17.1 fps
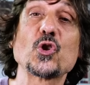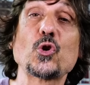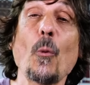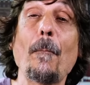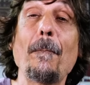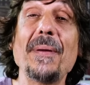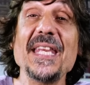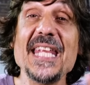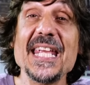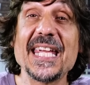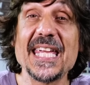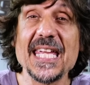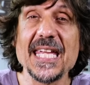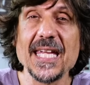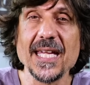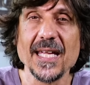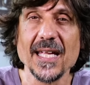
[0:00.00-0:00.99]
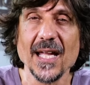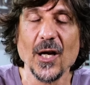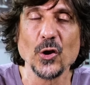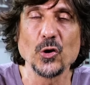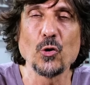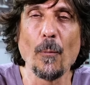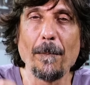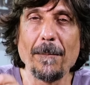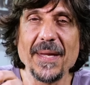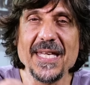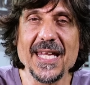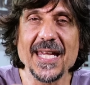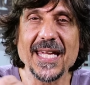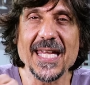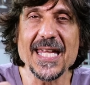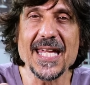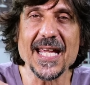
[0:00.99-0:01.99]
tupiniquim.
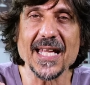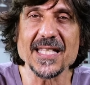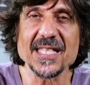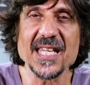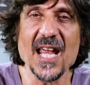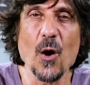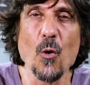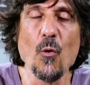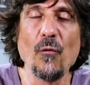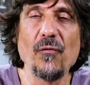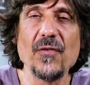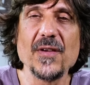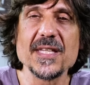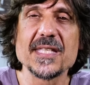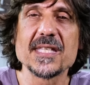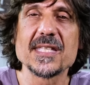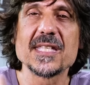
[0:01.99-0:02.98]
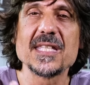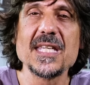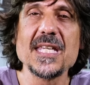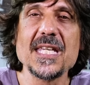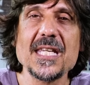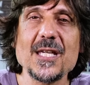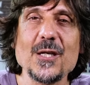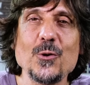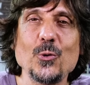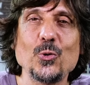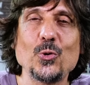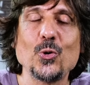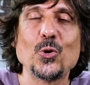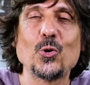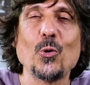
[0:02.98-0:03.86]
Tupiniquim quer dizer o vizinho do